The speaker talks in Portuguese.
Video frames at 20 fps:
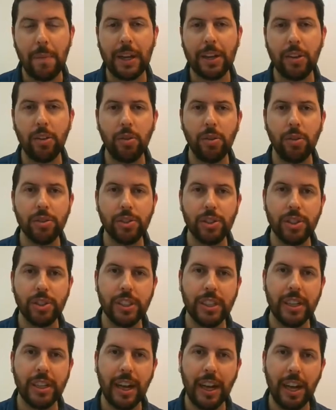para que eu
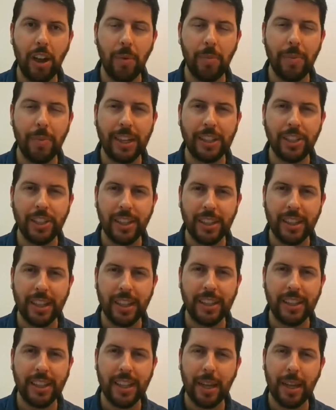consiga realmente
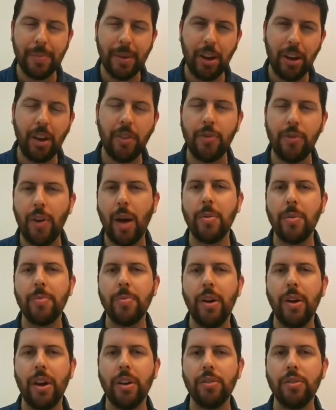atender da melhor forma o
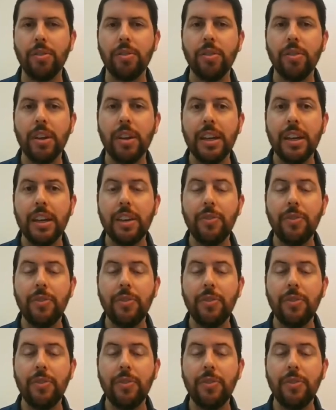meu aluno